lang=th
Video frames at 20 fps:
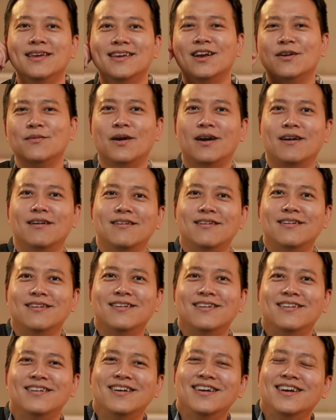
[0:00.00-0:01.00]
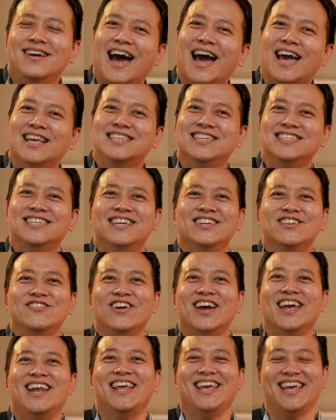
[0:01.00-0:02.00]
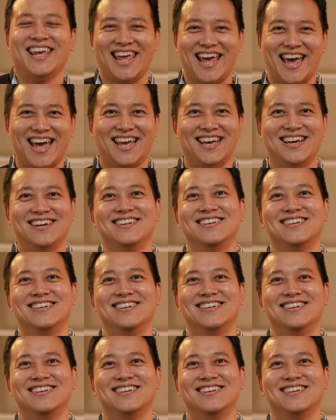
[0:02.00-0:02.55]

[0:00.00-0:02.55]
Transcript: แล้วว่าอ๋อหายจริงๆด้วยอะไรอย่างเงี้ย